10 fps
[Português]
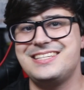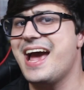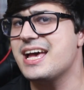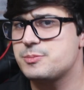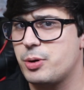
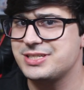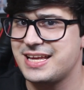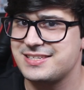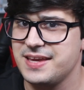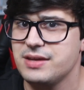Se a
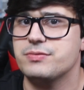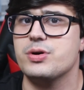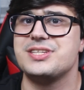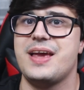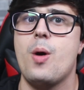resposta é sim,
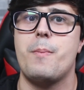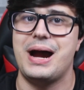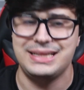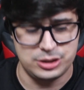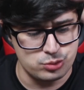você é um
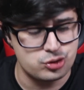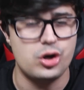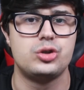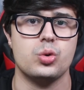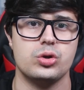baita de um
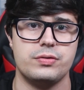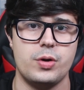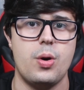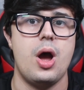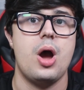sortudo, viu?